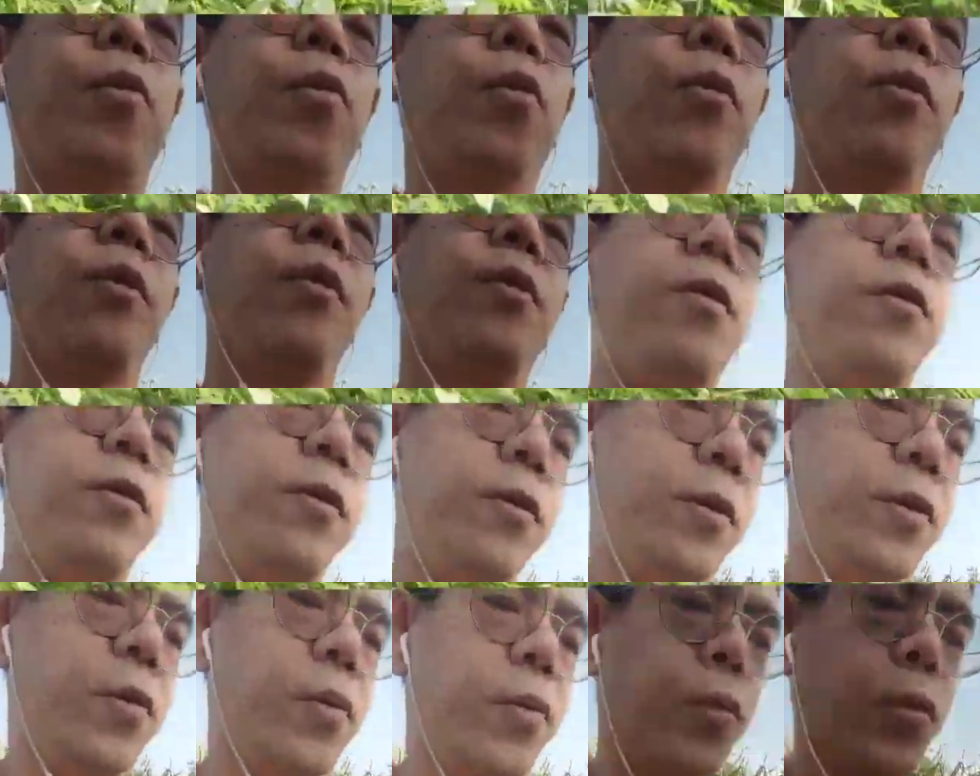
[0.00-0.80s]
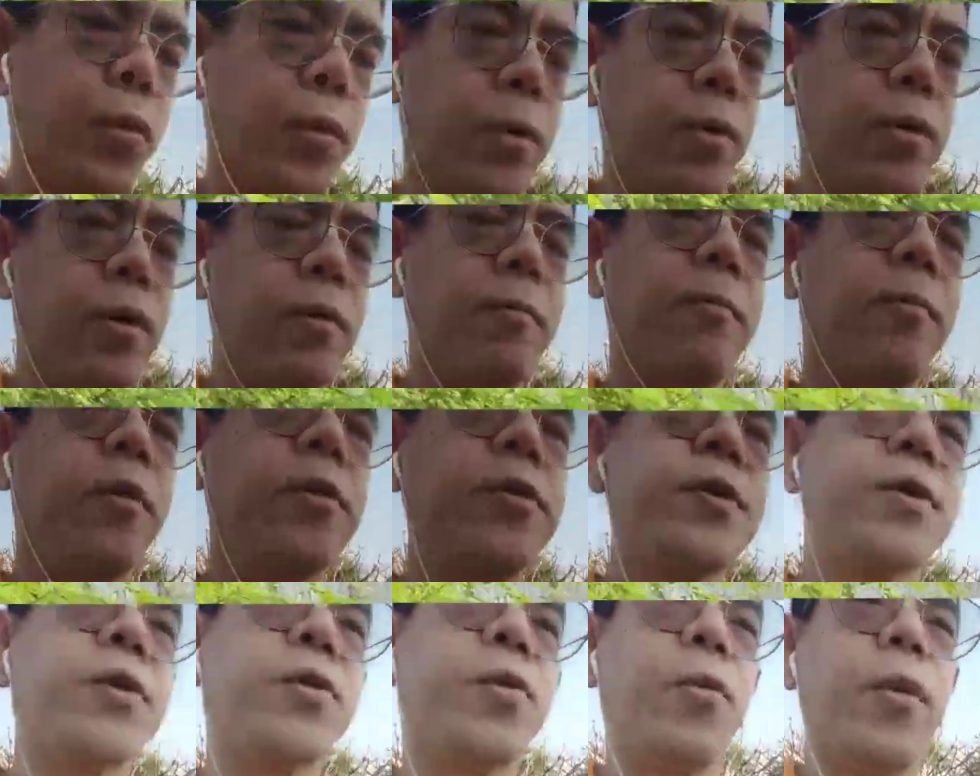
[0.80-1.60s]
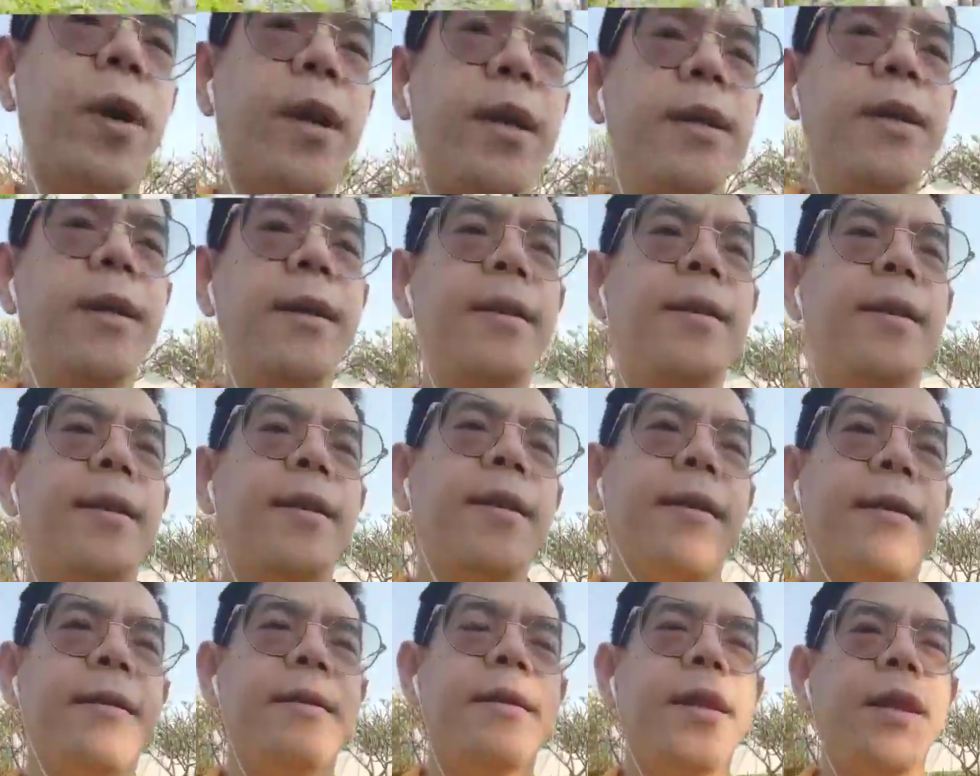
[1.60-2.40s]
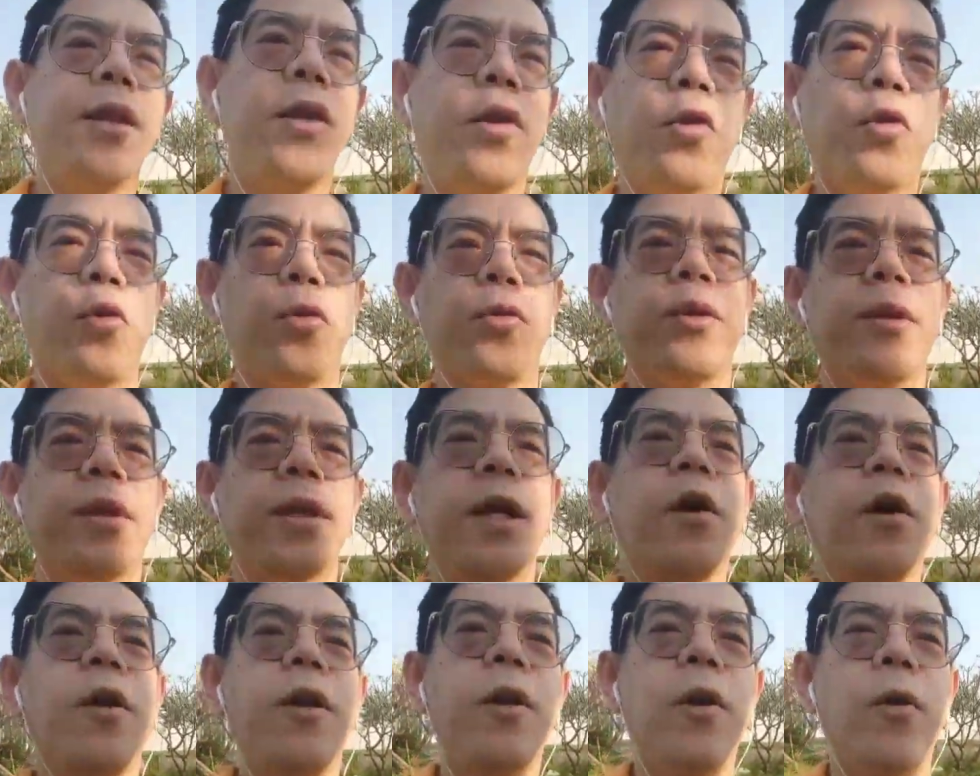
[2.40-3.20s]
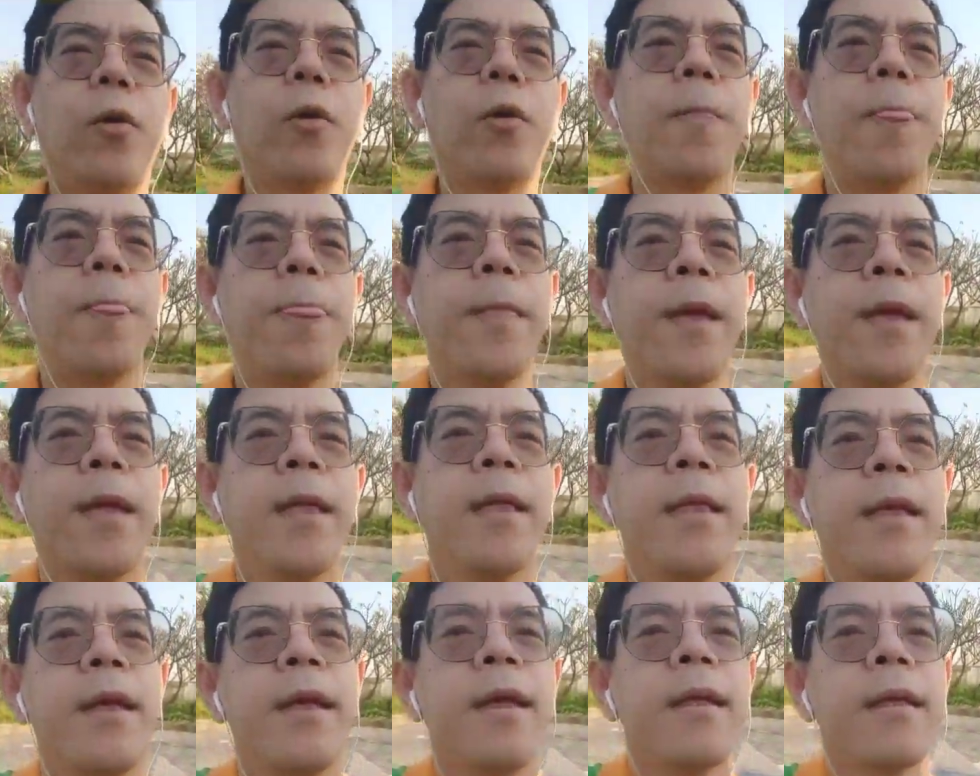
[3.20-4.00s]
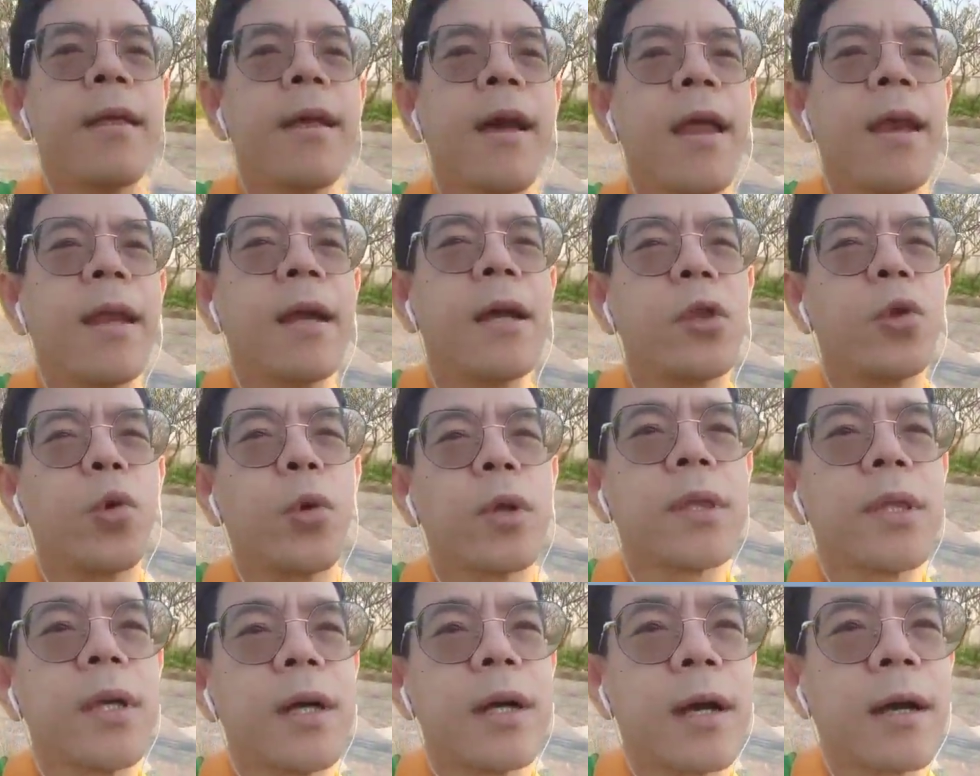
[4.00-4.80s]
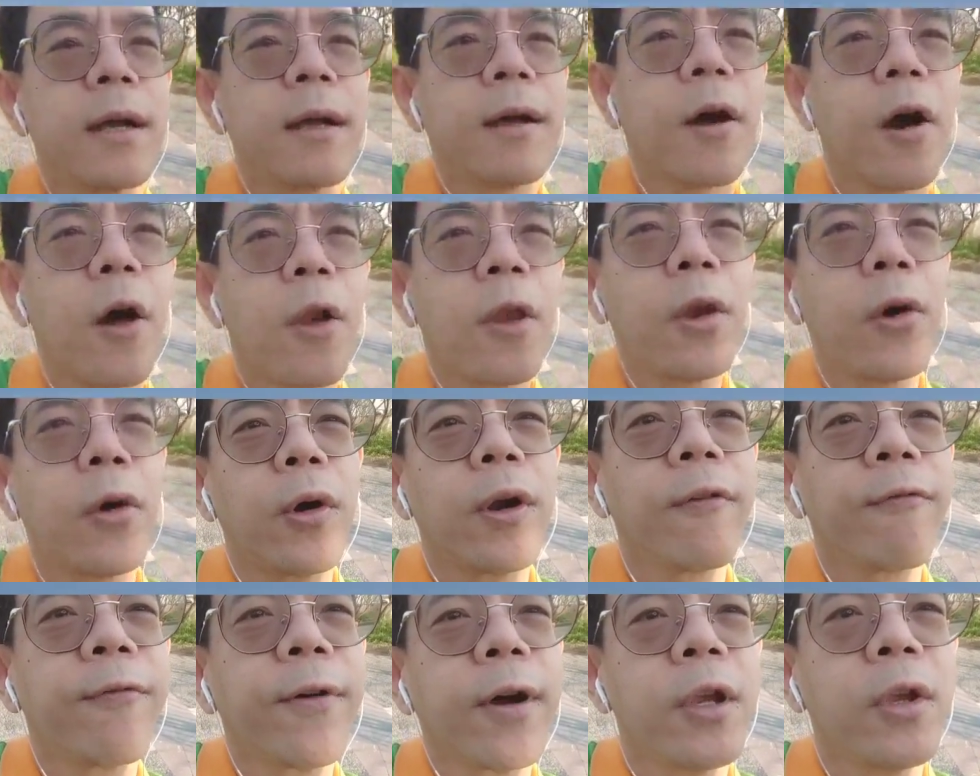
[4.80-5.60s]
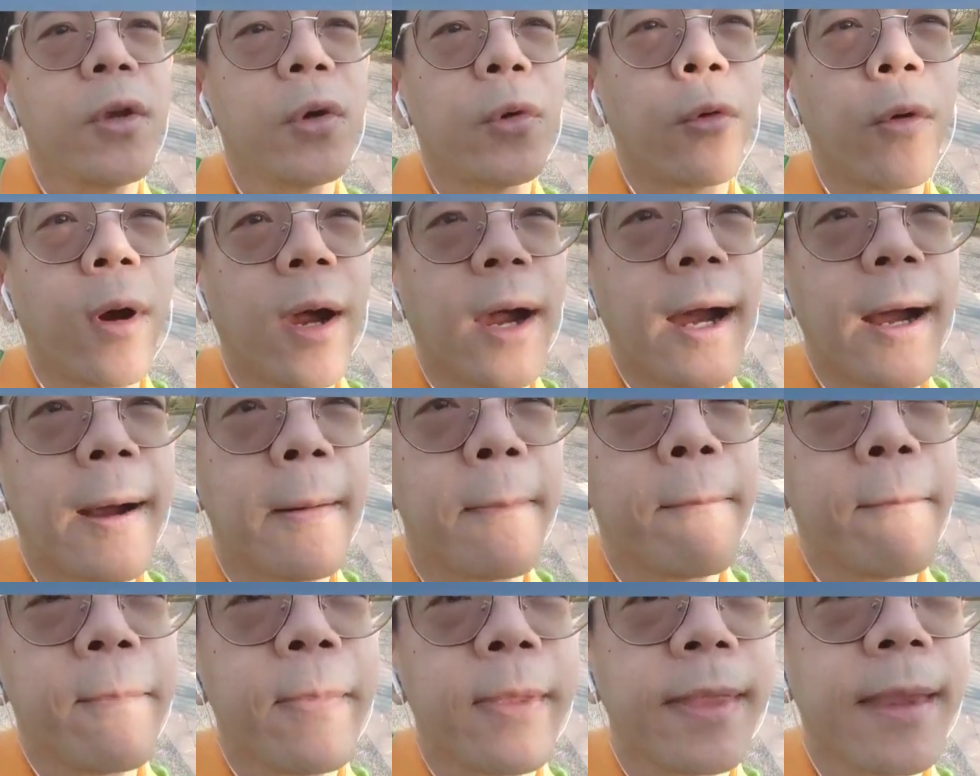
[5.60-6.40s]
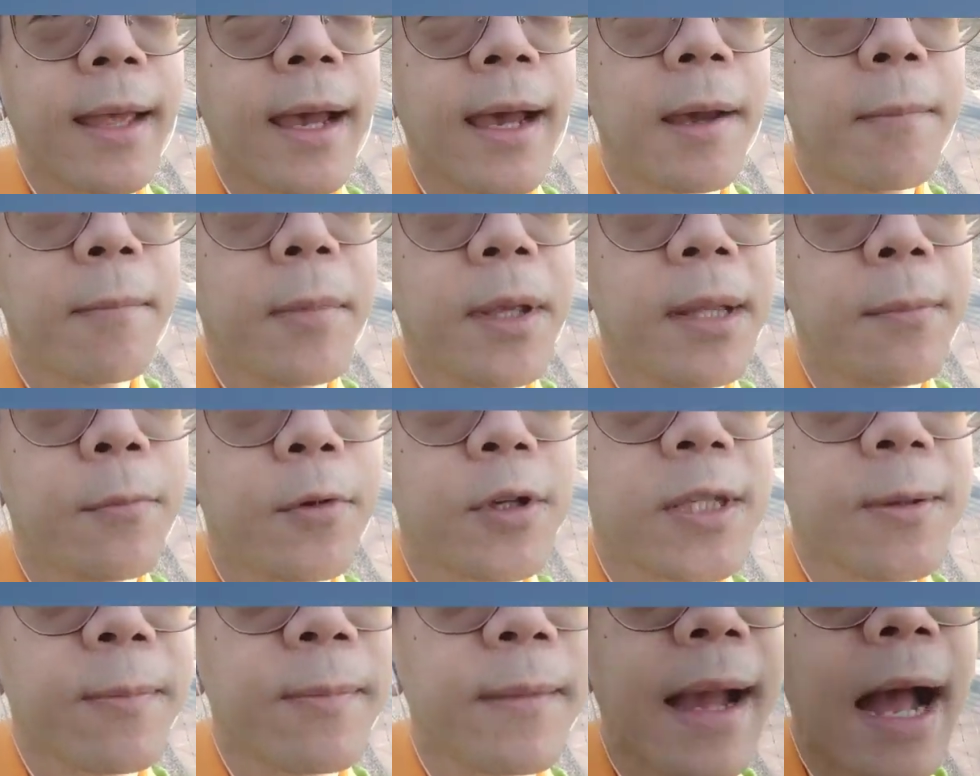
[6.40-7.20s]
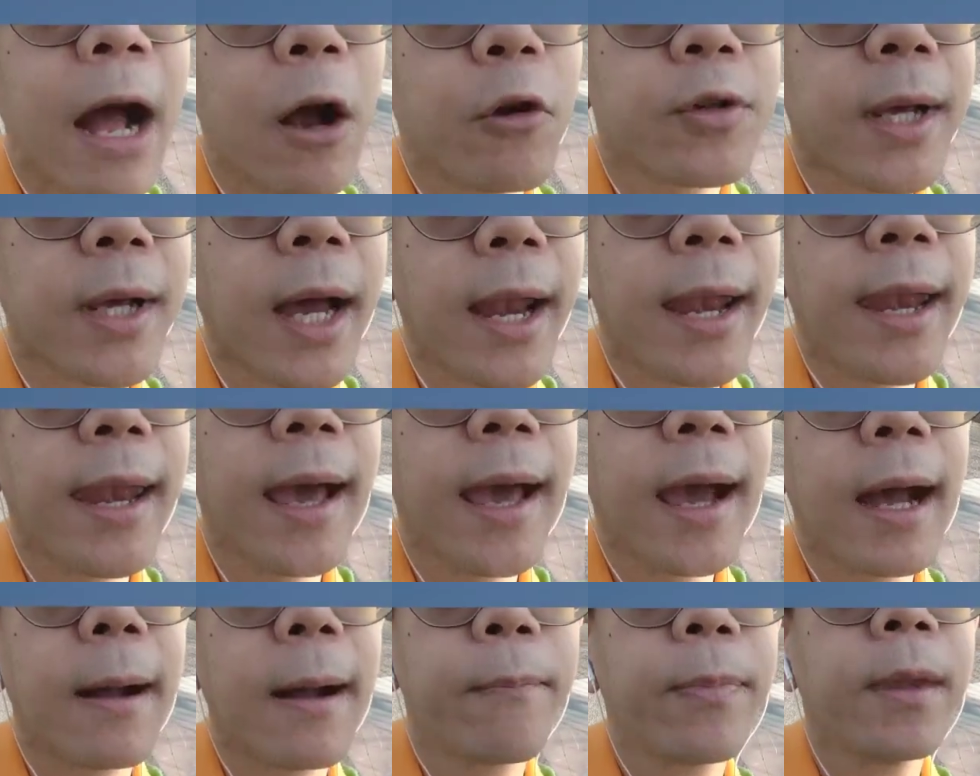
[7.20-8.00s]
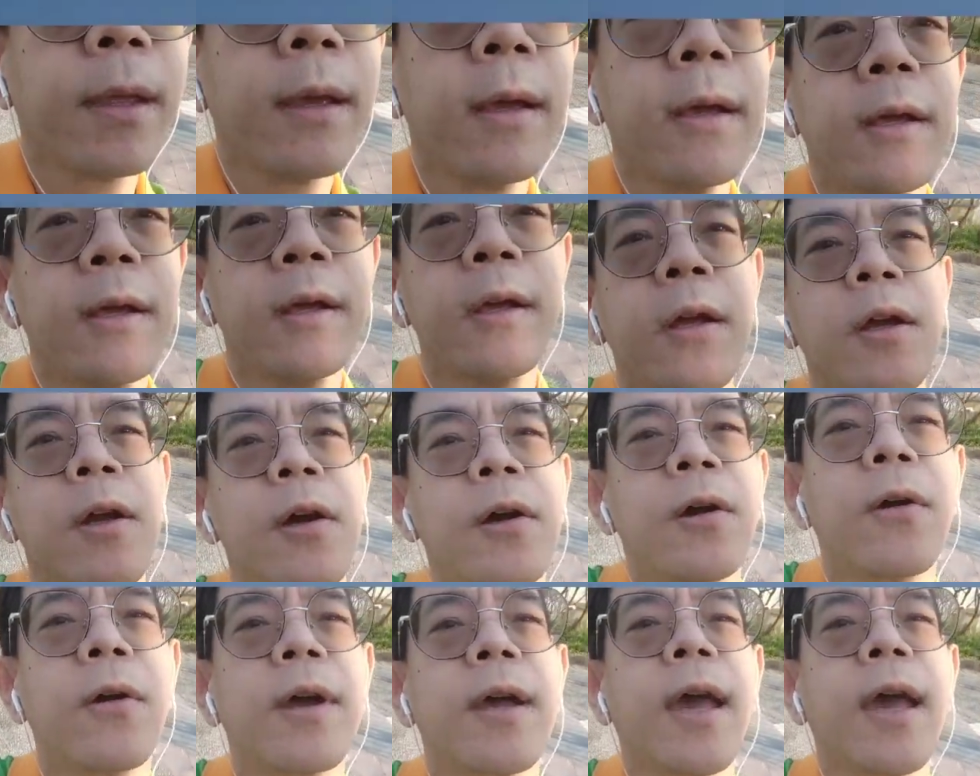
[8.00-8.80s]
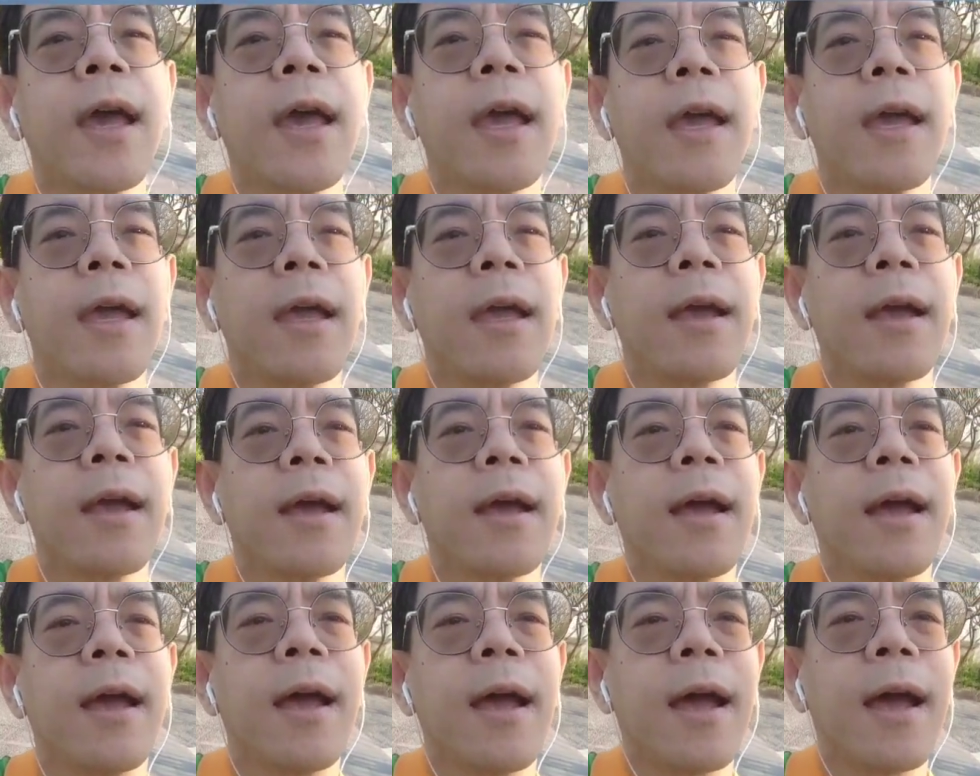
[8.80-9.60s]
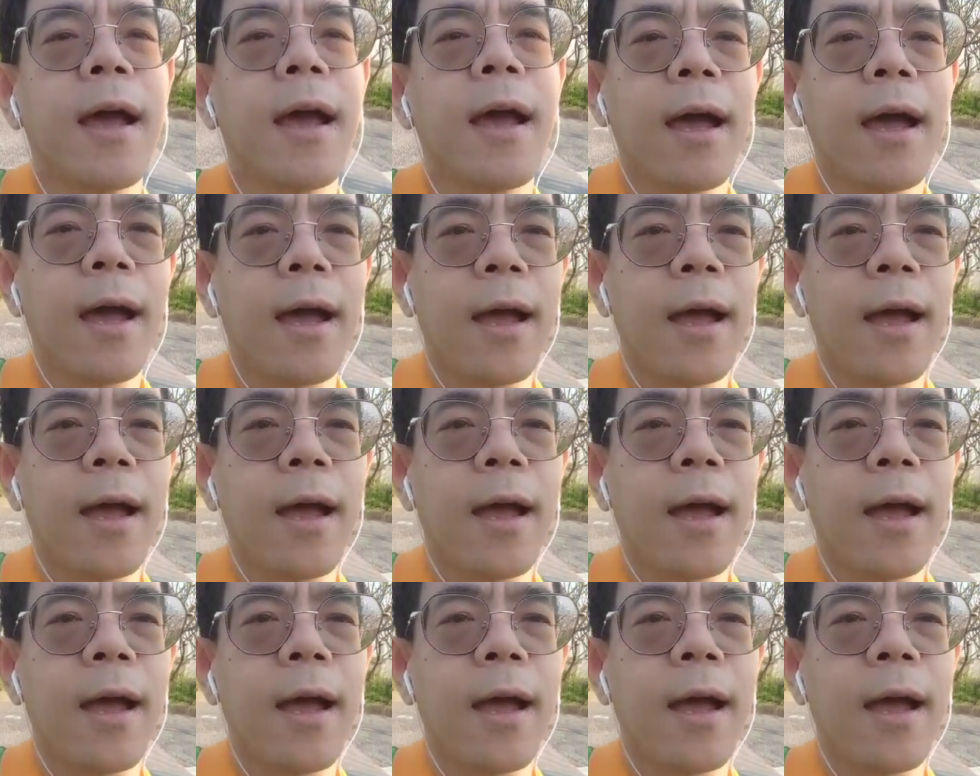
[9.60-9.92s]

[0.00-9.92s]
กอยู่บนสวนที่อยู่ที่คอนโดอันนี้คือตัวตึกคอนโดที่เฟิร์สอยู่ครับนะฮะมีทั้งหมดสิบเก้าชั้นนะครับโอเคอ่า